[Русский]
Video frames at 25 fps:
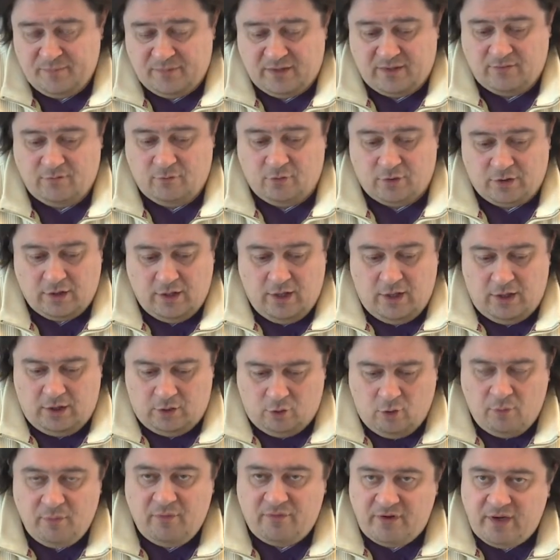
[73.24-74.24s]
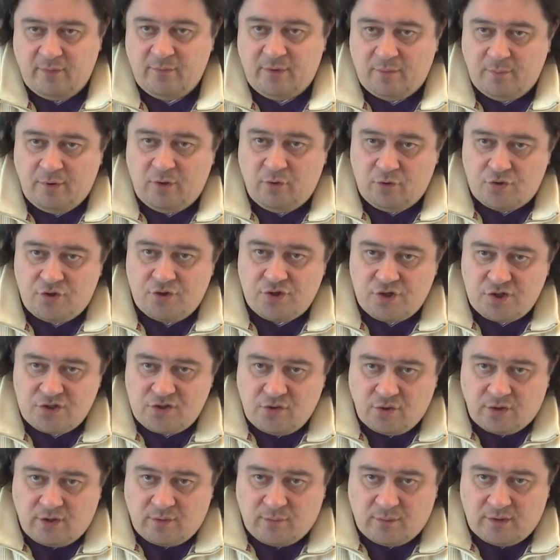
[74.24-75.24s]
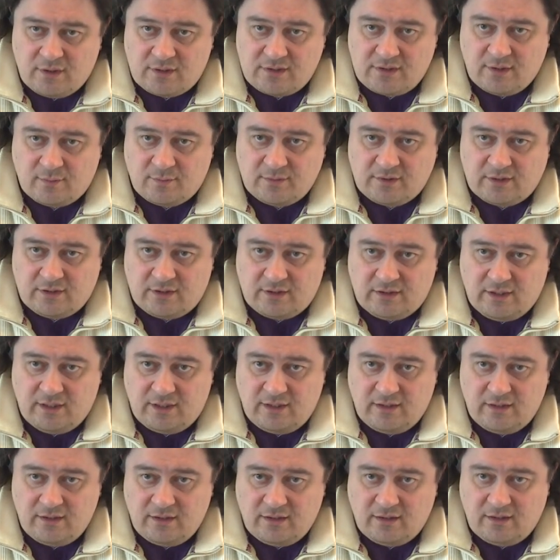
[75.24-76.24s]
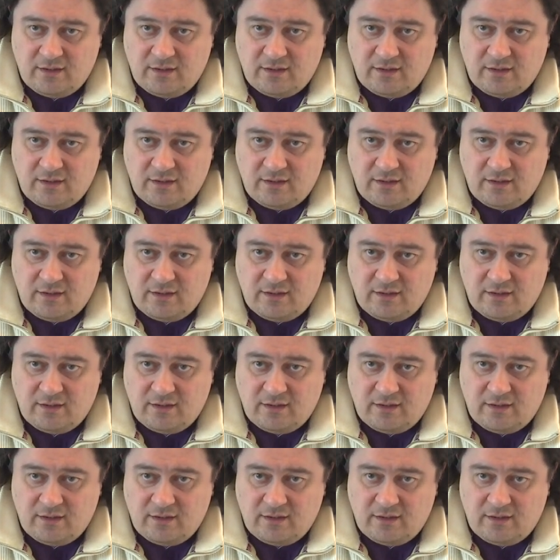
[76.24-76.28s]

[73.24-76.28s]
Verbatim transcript: И Вот. И оба времени были очень жестокими, на самом деле, да.